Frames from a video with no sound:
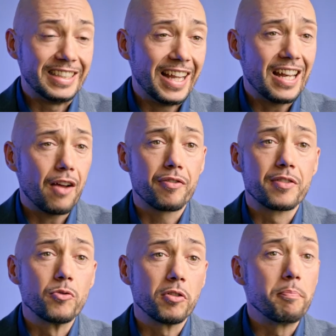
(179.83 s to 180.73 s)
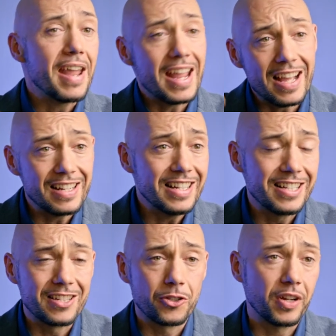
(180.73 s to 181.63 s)
Jeder versucht mehr
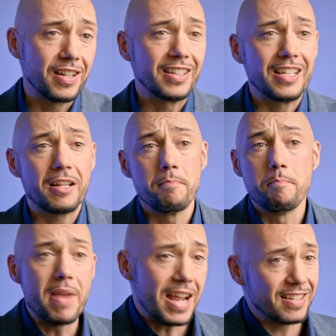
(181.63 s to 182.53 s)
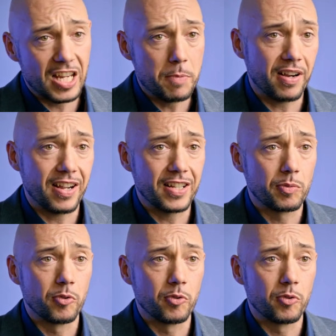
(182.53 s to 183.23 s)
Leads zu generieren, mehr Sichtbarkeit zu